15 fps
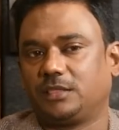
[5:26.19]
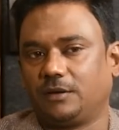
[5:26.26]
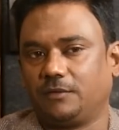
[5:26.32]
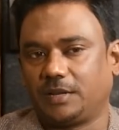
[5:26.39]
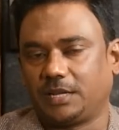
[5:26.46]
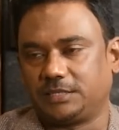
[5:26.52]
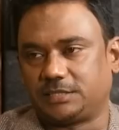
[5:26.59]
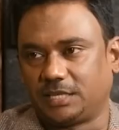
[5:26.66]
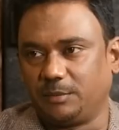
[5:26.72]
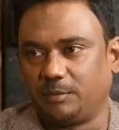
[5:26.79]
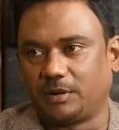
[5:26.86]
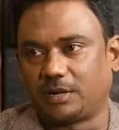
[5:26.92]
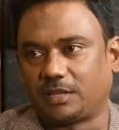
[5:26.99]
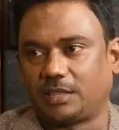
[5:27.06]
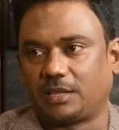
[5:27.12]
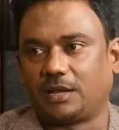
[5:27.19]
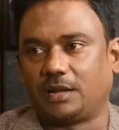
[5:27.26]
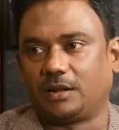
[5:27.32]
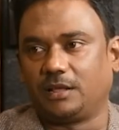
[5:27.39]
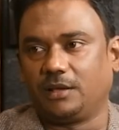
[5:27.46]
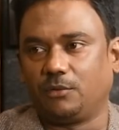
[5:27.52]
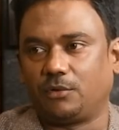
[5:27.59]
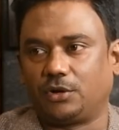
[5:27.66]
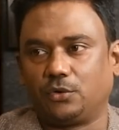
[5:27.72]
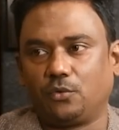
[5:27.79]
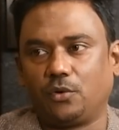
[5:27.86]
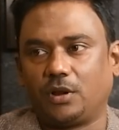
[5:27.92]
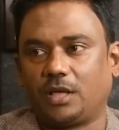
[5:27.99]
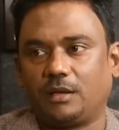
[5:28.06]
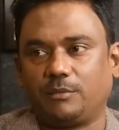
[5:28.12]
தவறை சரி பண்ணுறதுக்கான ஒரு
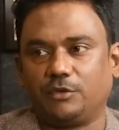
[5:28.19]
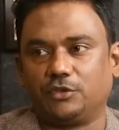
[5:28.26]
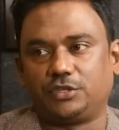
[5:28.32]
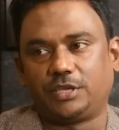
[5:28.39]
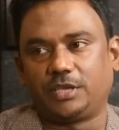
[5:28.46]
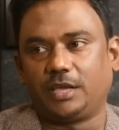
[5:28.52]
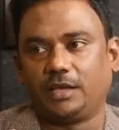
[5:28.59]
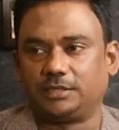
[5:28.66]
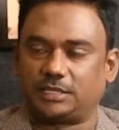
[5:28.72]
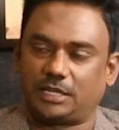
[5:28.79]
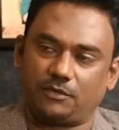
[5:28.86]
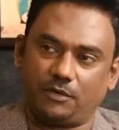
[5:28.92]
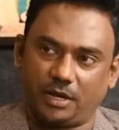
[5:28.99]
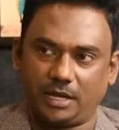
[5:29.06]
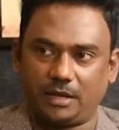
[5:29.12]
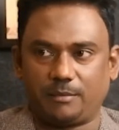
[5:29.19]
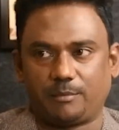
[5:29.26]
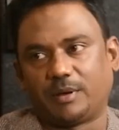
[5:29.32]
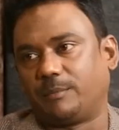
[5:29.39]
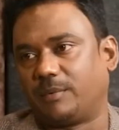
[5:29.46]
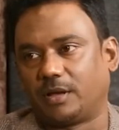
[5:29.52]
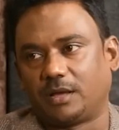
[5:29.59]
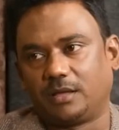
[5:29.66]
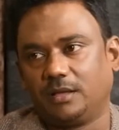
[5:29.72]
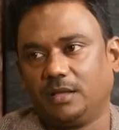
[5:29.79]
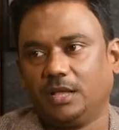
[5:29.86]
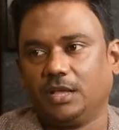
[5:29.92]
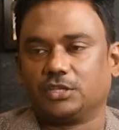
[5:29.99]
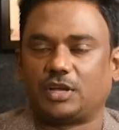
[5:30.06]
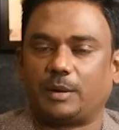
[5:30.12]
டூலாக மியூசிக்கை சிலவங்க பார்ப்பாங்க
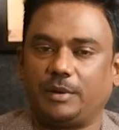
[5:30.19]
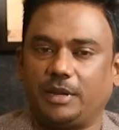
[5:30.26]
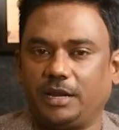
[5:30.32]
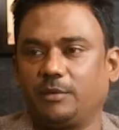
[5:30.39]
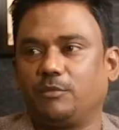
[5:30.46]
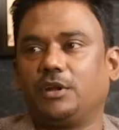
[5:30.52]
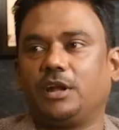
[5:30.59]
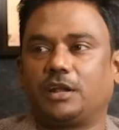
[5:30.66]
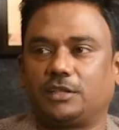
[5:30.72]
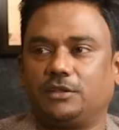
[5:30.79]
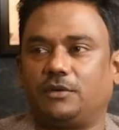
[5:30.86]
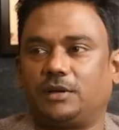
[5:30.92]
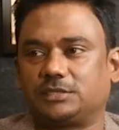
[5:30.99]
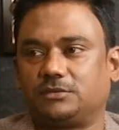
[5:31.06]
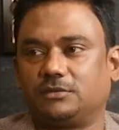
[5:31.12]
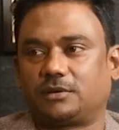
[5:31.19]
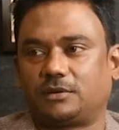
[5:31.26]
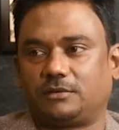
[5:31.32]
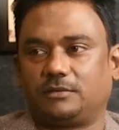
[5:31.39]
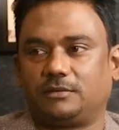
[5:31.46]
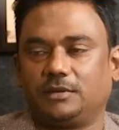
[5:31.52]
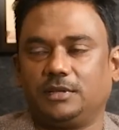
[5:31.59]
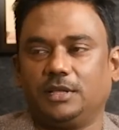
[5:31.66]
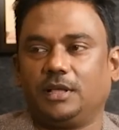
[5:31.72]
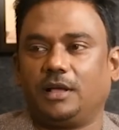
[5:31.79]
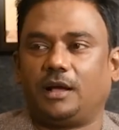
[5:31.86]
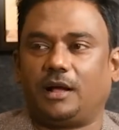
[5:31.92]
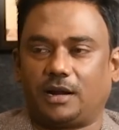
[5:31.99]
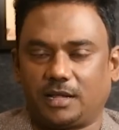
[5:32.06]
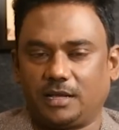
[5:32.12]
ஸோ அப்படின்னா நீங்கள் முன்னால் இருந்து வாசித்து வரணும்
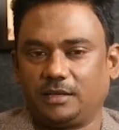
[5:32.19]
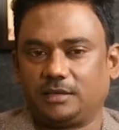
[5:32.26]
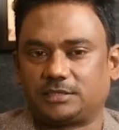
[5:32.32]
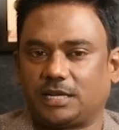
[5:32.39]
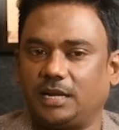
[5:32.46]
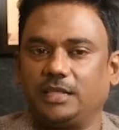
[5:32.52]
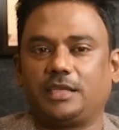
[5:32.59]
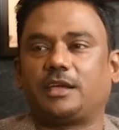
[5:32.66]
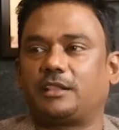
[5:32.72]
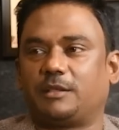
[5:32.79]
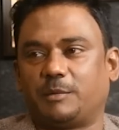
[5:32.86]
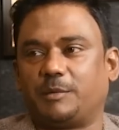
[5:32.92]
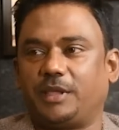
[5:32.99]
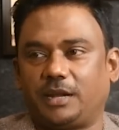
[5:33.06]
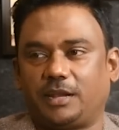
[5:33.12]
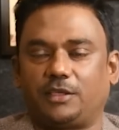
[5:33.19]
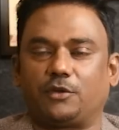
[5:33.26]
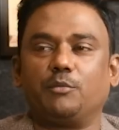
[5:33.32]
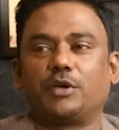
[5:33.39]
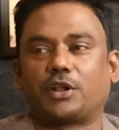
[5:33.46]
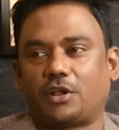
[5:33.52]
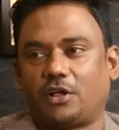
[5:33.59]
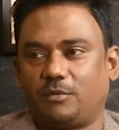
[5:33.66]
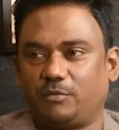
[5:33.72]
ஆனா சாணிக்காக தான் அப்படி கிடையாது ரொம்ப ரா